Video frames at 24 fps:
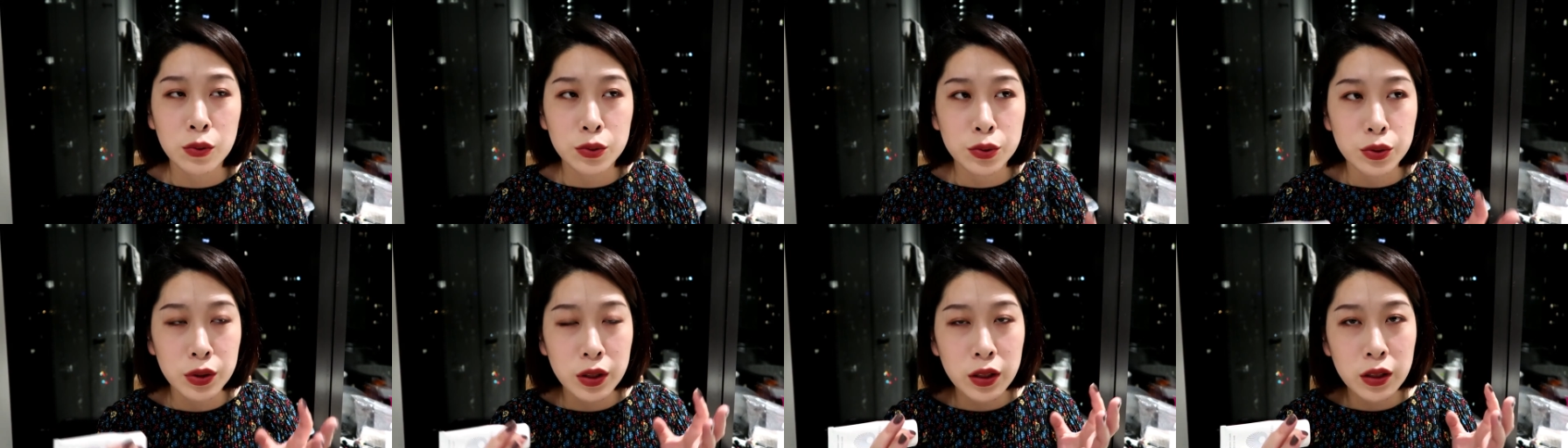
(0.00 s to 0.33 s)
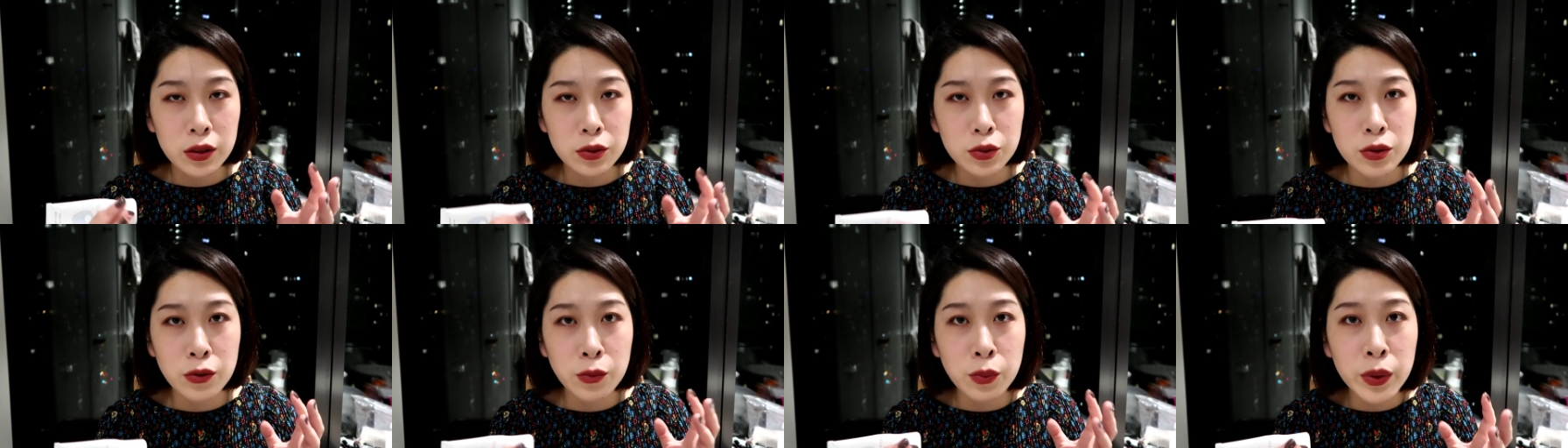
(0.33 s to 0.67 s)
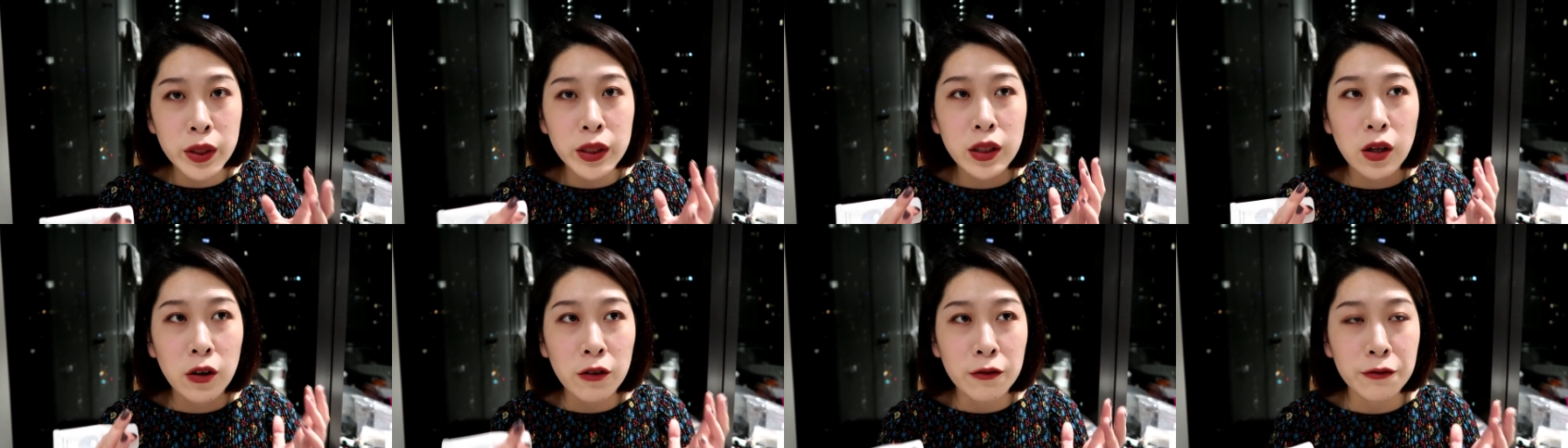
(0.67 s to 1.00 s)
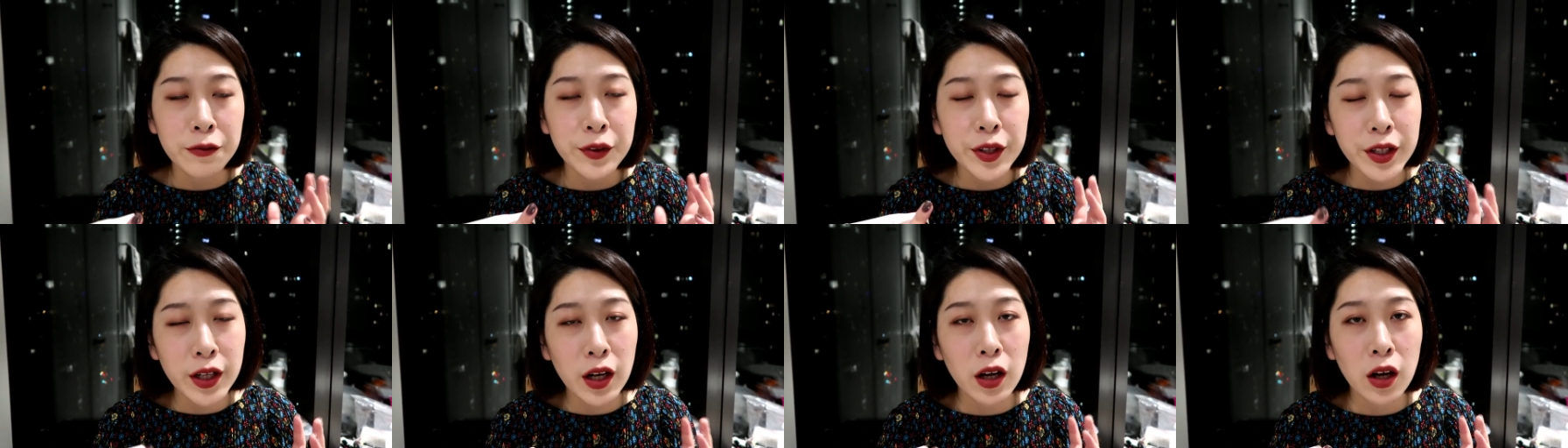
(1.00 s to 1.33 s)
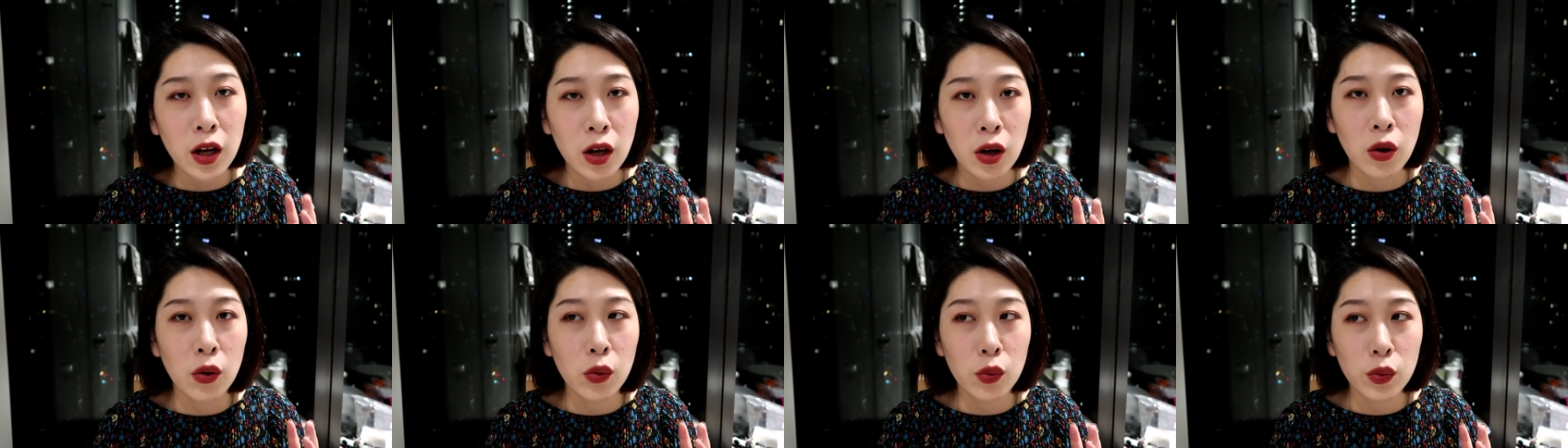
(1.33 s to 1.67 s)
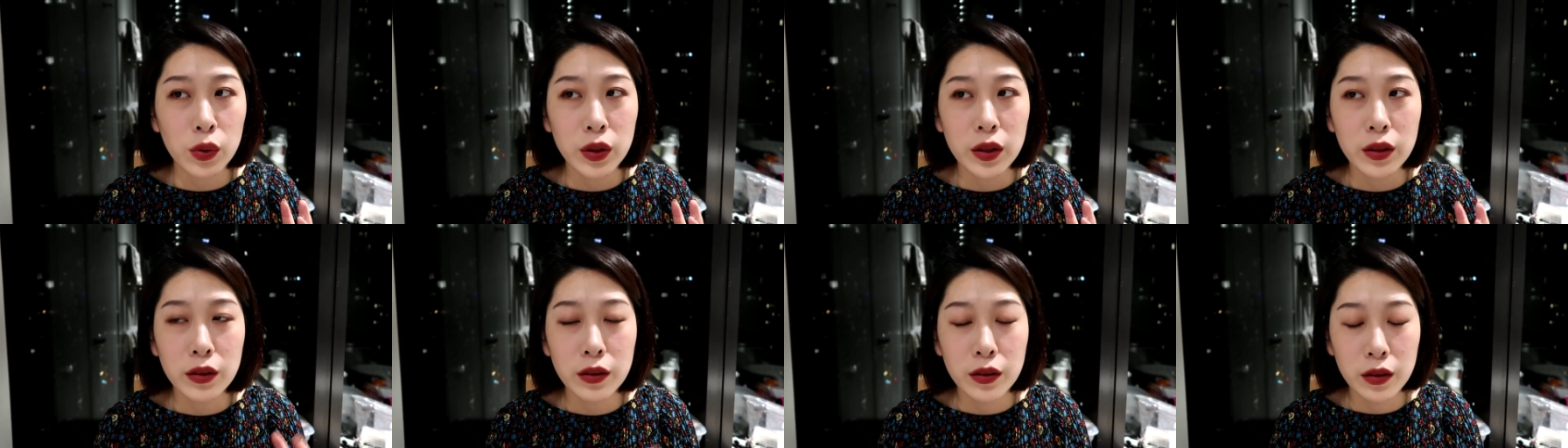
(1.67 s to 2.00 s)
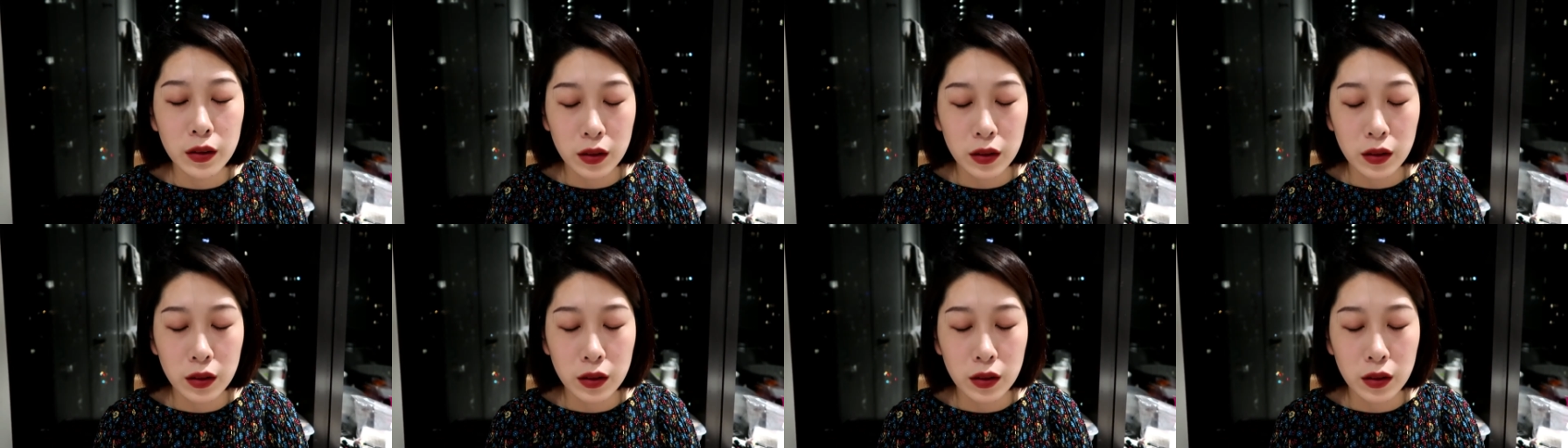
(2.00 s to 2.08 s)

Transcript: 我觉得就是味道非常好闻。